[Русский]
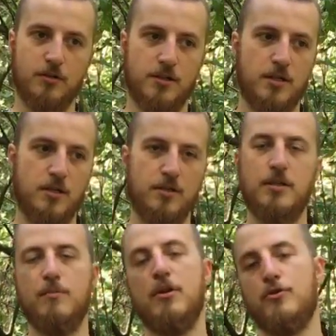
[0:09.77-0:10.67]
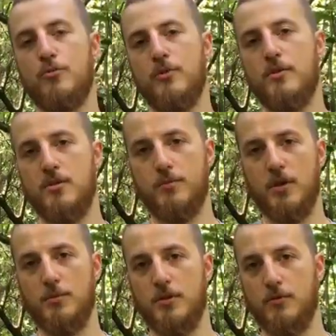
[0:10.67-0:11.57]
За те 7 лет, что мы
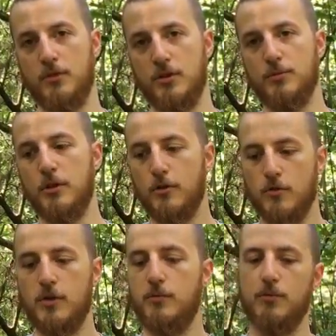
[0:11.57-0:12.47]
занимаемся вот этими тренировками,